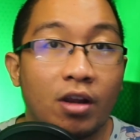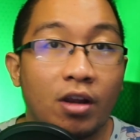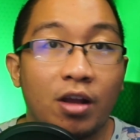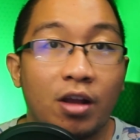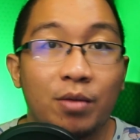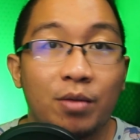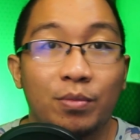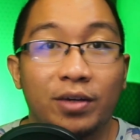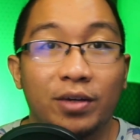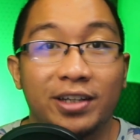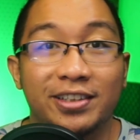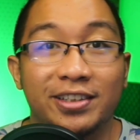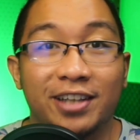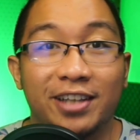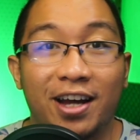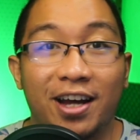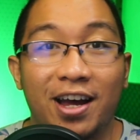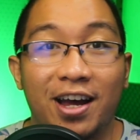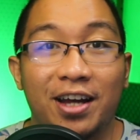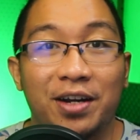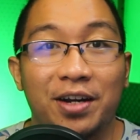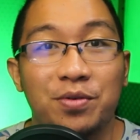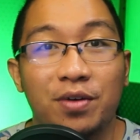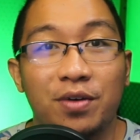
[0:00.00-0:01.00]
Gandang
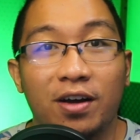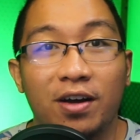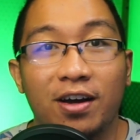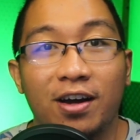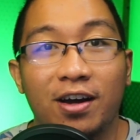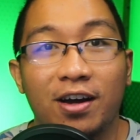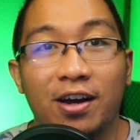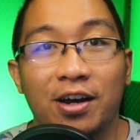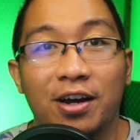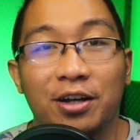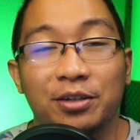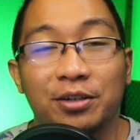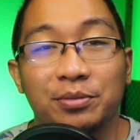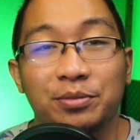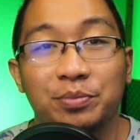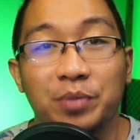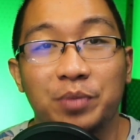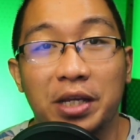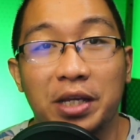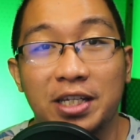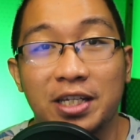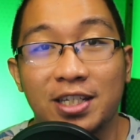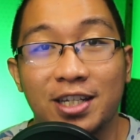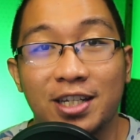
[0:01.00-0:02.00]
araw. Ang
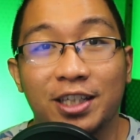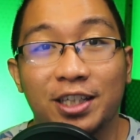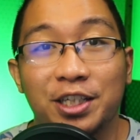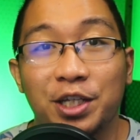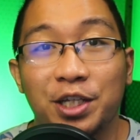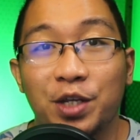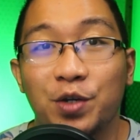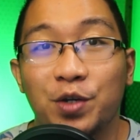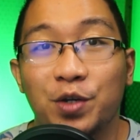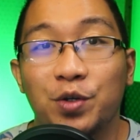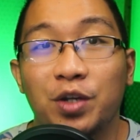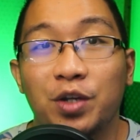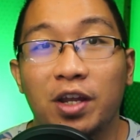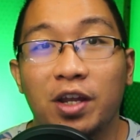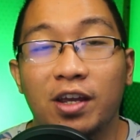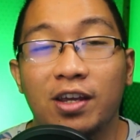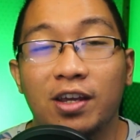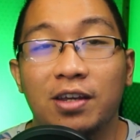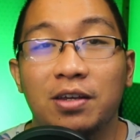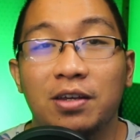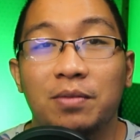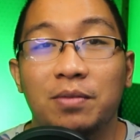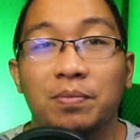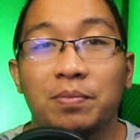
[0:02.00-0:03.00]
piyesa natin ngayon
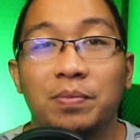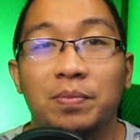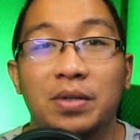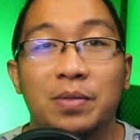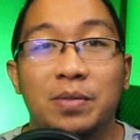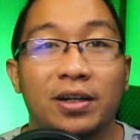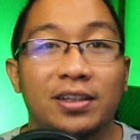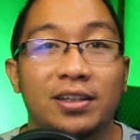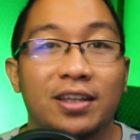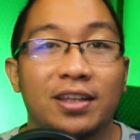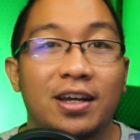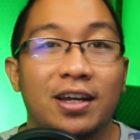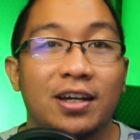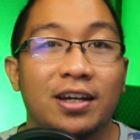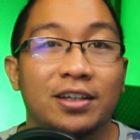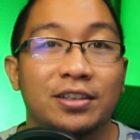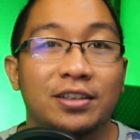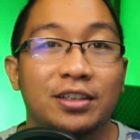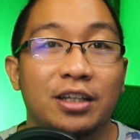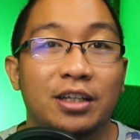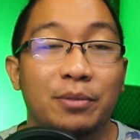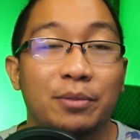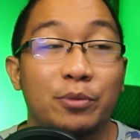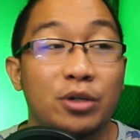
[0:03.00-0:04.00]
ay pinamagatang
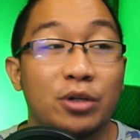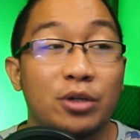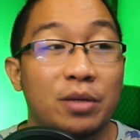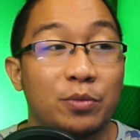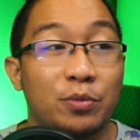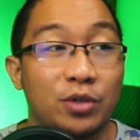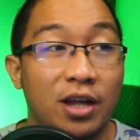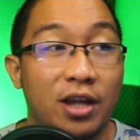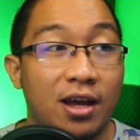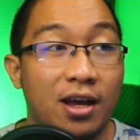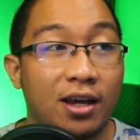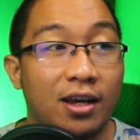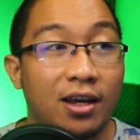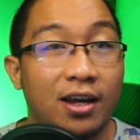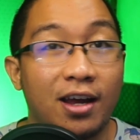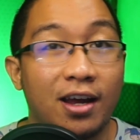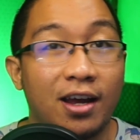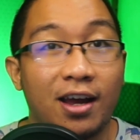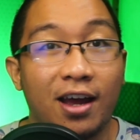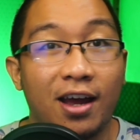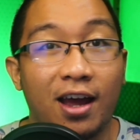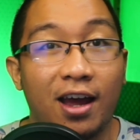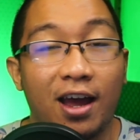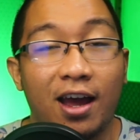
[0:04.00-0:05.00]
Napuna Muna
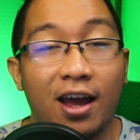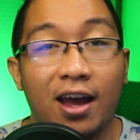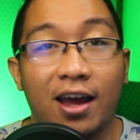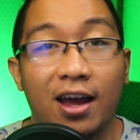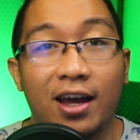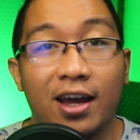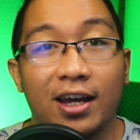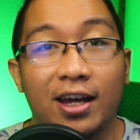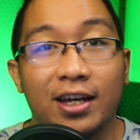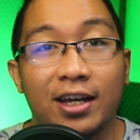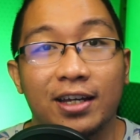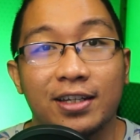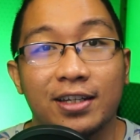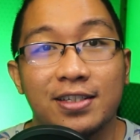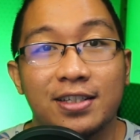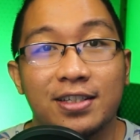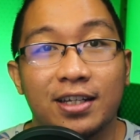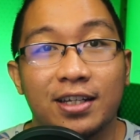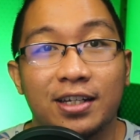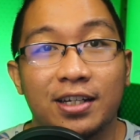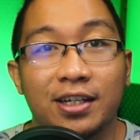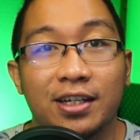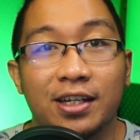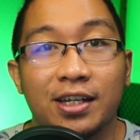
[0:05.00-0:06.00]
at
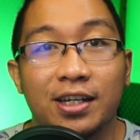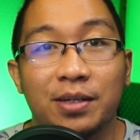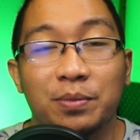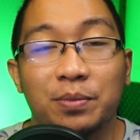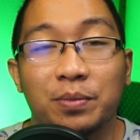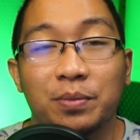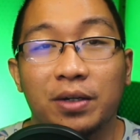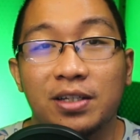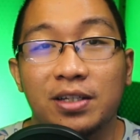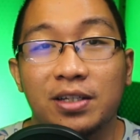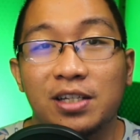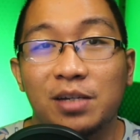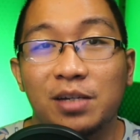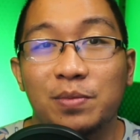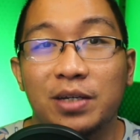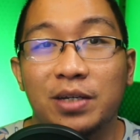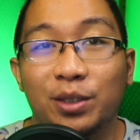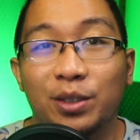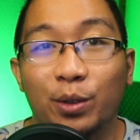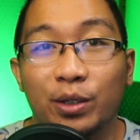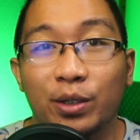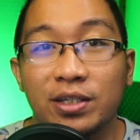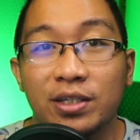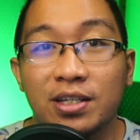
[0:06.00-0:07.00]
sana'y magsilbi
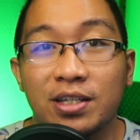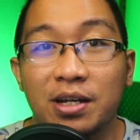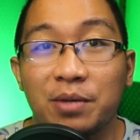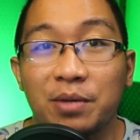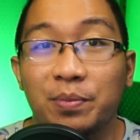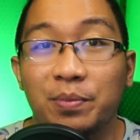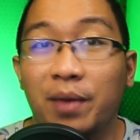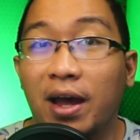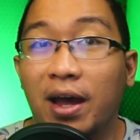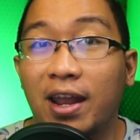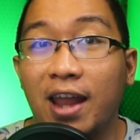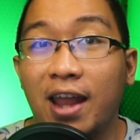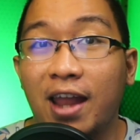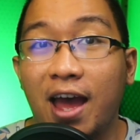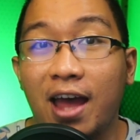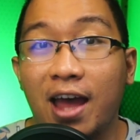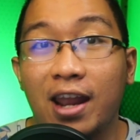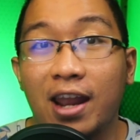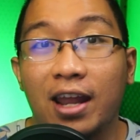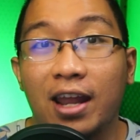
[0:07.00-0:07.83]
itong isang paalaala.